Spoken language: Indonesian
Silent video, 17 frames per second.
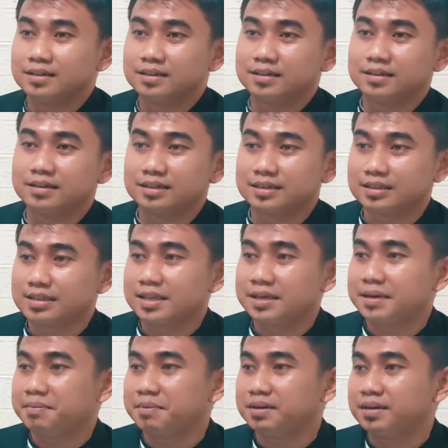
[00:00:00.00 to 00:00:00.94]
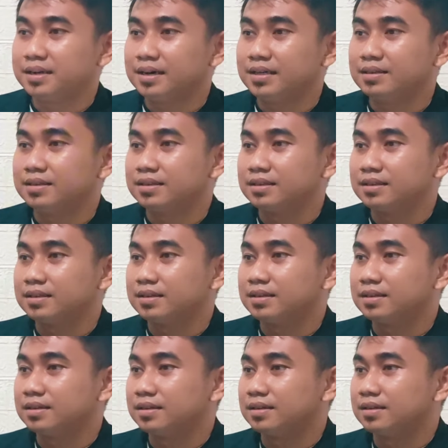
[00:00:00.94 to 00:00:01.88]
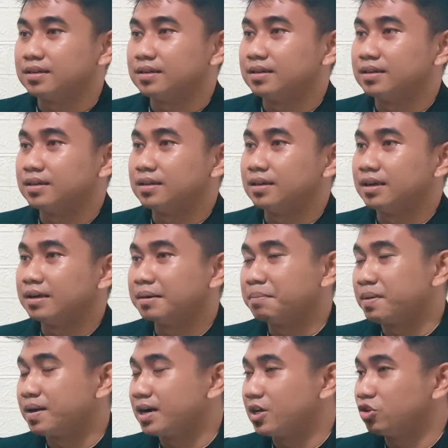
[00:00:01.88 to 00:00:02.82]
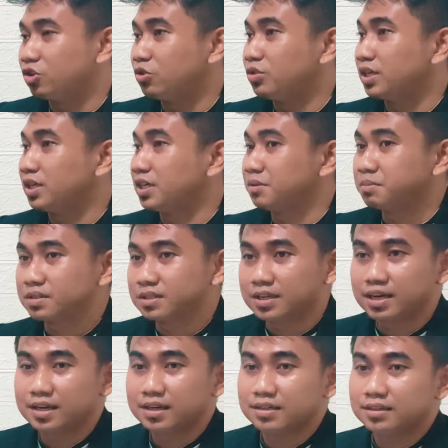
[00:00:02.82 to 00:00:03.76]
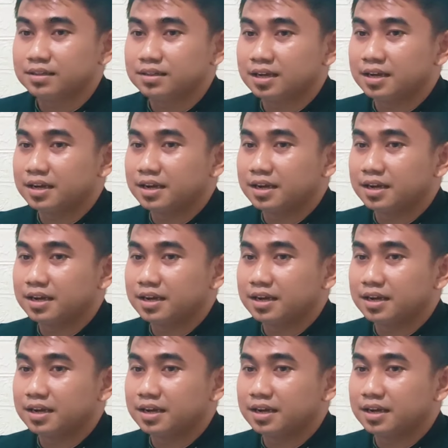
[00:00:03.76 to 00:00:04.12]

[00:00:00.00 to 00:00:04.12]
uh, kita melihat uh, pengaruh itu sangat besar,